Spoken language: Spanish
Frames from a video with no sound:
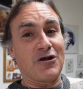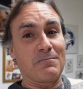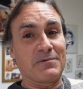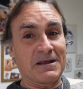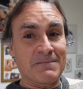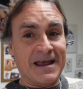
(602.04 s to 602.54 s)
lo
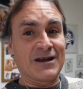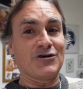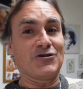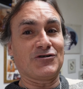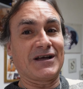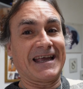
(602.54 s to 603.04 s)

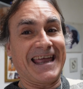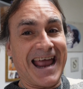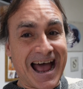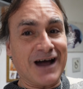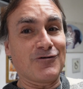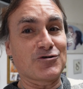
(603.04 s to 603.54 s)
primero que
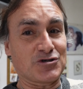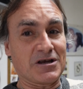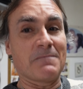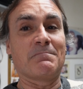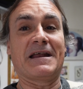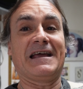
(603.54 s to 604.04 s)
hago
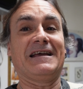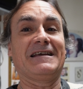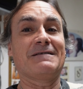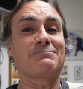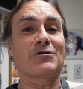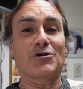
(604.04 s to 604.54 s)
siempre
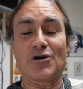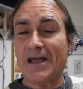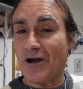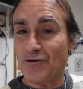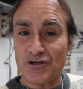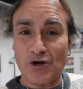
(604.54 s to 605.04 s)
y por lo que
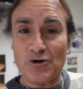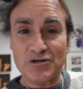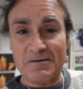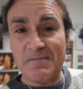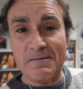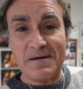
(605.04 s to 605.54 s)
aconsejo
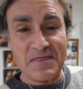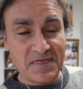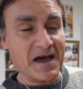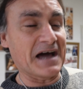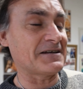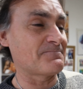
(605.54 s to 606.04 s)
siempre
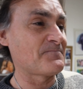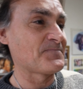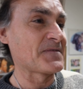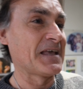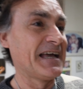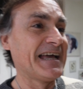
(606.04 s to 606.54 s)
pensar
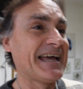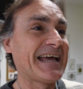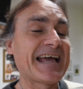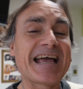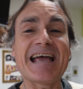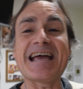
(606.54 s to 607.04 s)

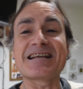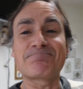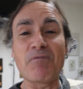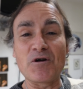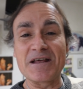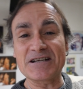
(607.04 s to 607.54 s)
es
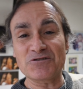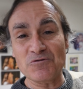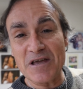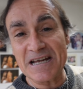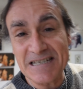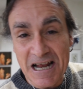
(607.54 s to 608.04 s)
por
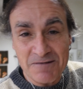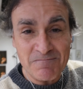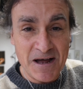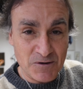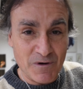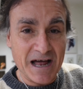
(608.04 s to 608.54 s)
estudiarse el
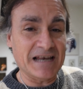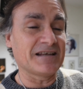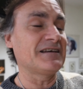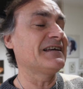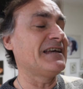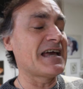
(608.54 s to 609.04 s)
manual.
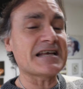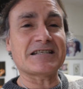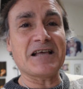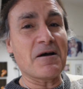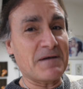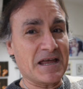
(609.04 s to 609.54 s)
Y
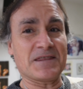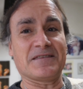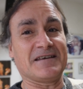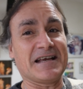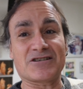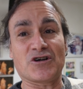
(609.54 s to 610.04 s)
esta vez
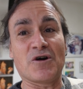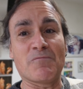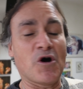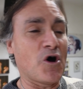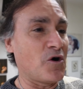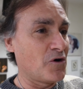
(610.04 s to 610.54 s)
es
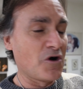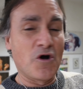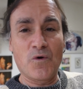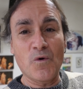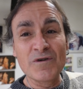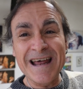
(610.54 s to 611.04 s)
como
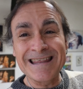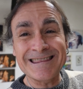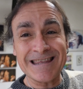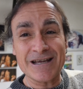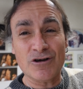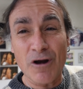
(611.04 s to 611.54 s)
una
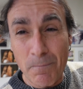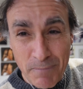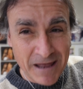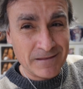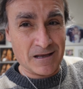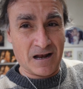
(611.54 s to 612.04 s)

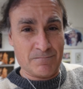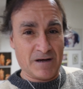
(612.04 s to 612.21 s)
enciclopedia el